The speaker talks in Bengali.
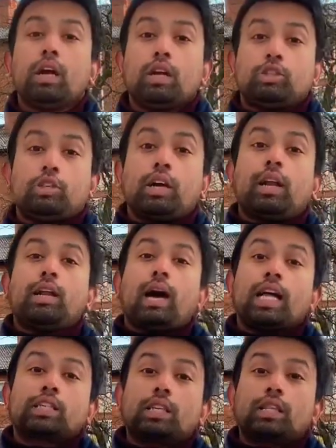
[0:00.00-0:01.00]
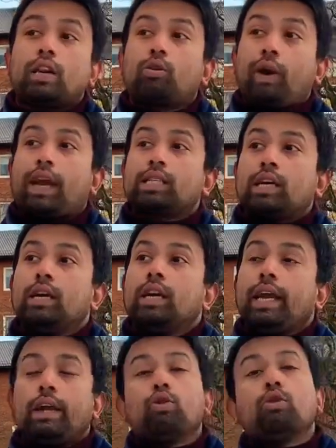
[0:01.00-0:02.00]
জার্নালে আছে তার কয়েকটা
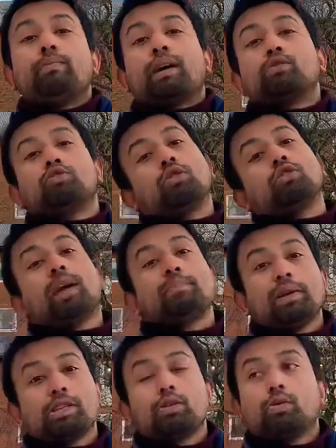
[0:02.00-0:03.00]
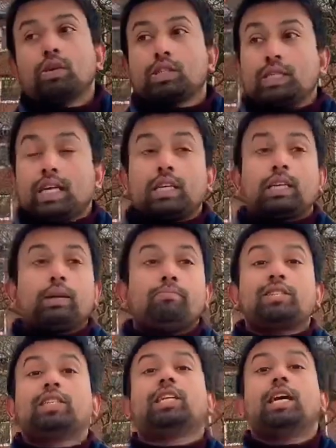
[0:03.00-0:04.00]
এরকম মানুষজন হয়তো অ্যাপ্লিকেশন করেছে যাদেরকে
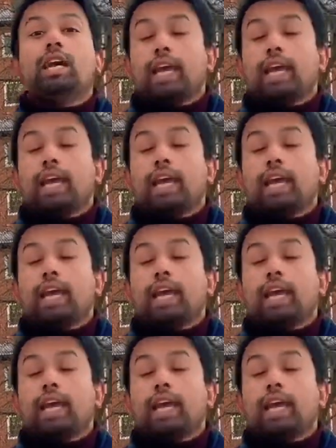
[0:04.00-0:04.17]
বেশি